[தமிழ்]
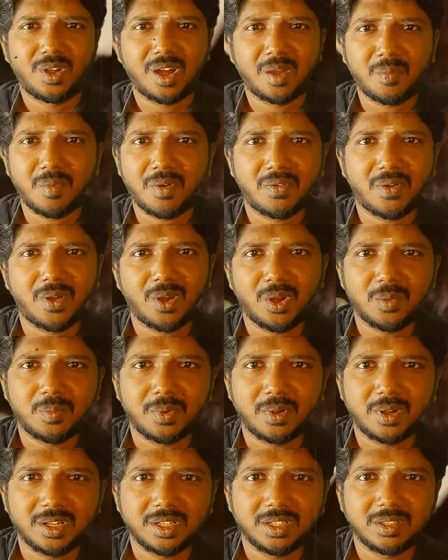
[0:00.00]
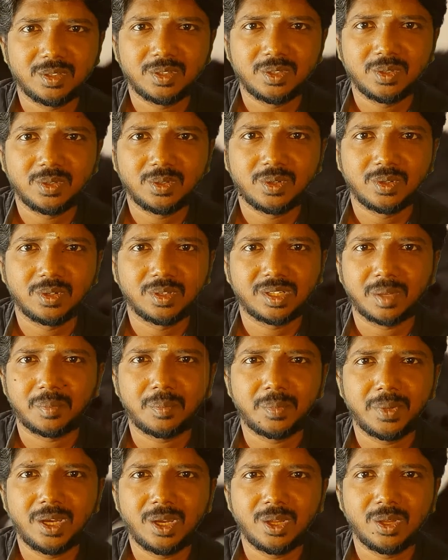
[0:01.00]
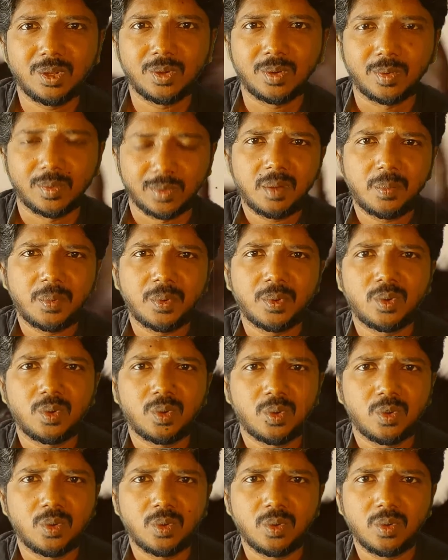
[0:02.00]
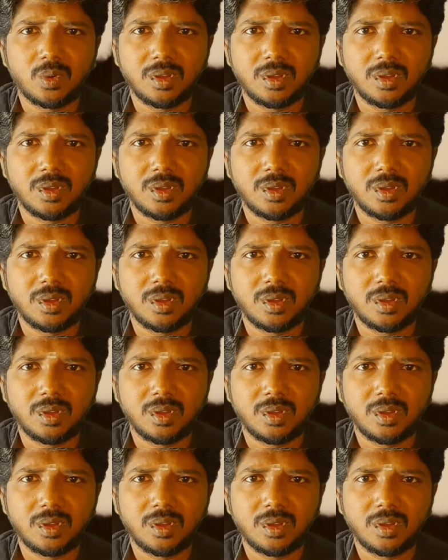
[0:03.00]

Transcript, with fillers: நம்ம ஃபாலோ பண்ணுறது ஒன்றும் தப்பு இல்லையோ அப்போது